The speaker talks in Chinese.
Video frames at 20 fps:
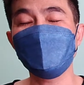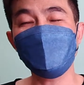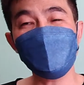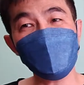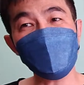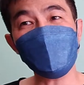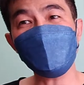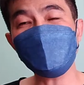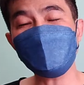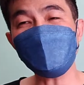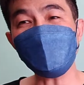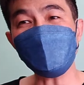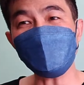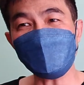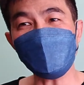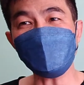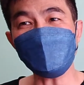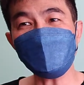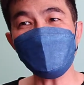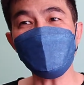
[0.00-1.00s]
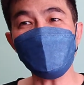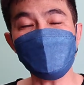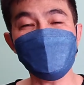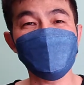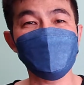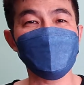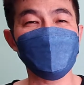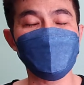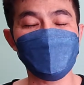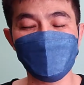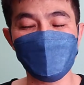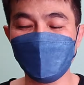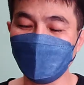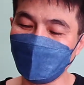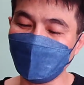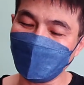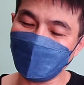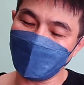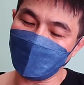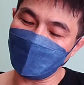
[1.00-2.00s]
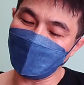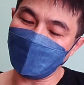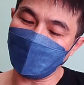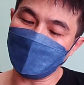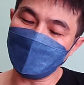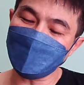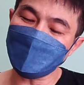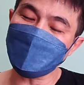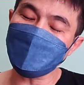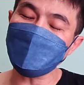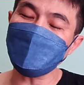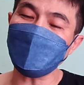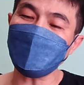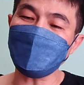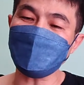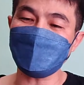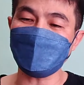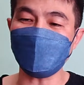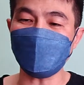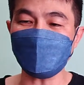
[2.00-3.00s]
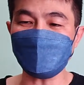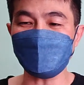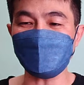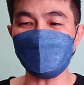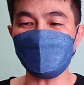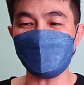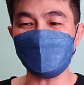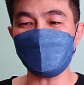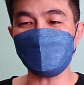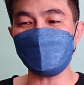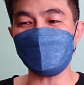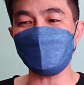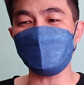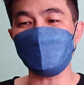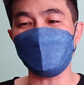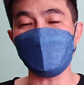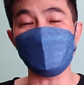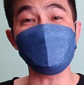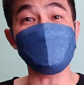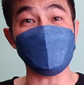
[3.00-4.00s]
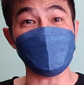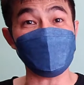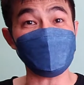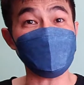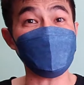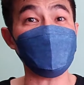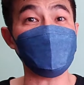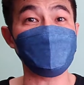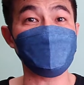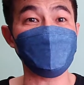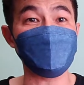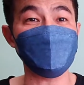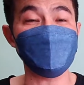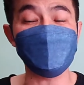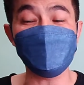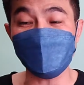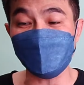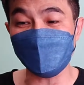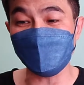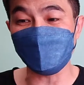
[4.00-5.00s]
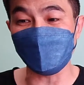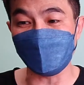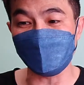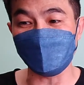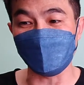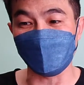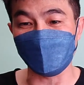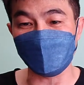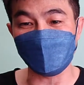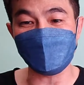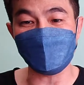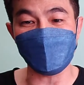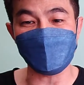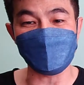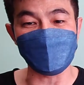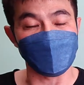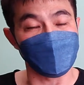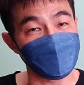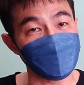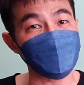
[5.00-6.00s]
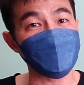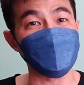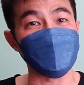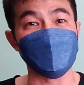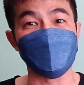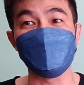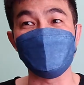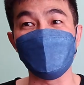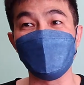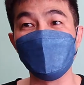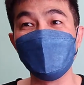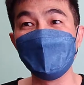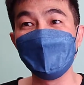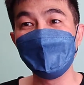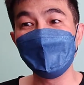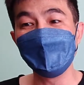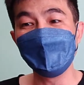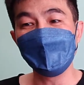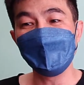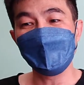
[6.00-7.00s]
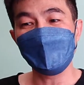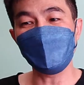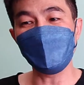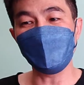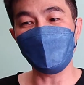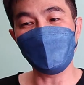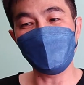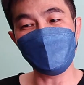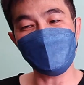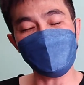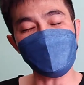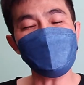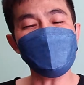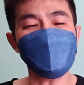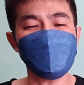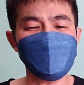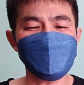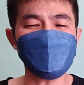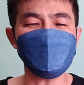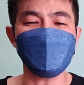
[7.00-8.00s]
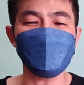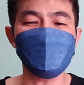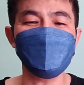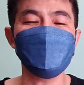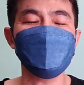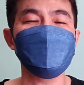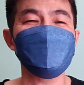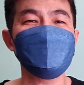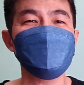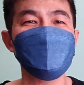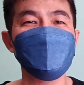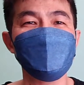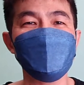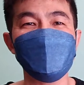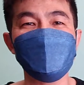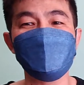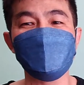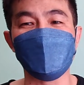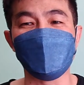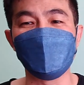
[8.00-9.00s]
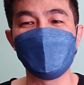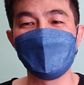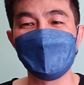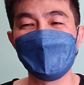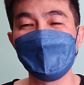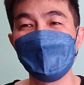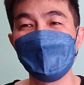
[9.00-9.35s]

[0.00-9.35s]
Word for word: 对啊，到他到底有我我我不知道他这个士，而且还他还说是士官长跟他讲不行的。我我真的很想问那个士官长，